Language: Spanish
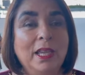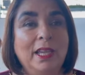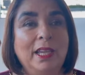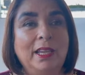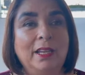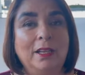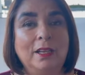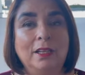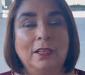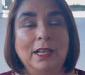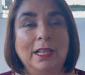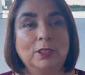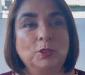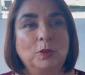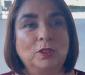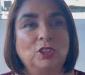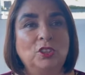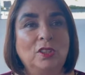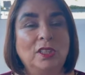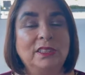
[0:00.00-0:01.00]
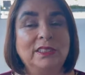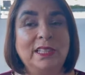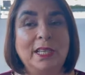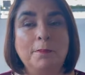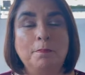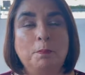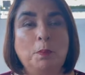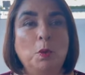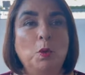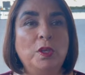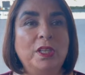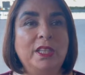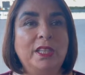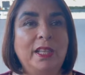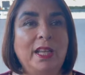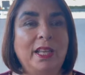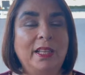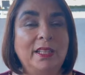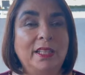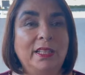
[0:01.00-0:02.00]
en las cuestiones de impunidad
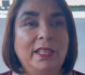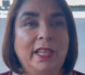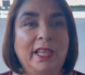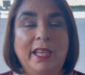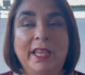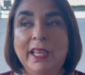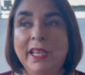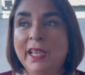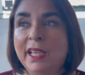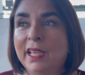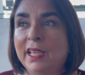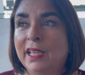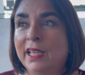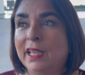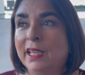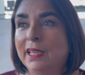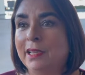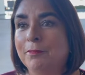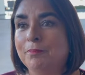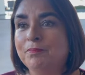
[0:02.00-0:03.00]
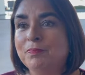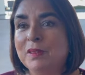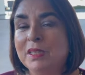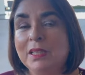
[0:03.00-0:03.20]
y de eh,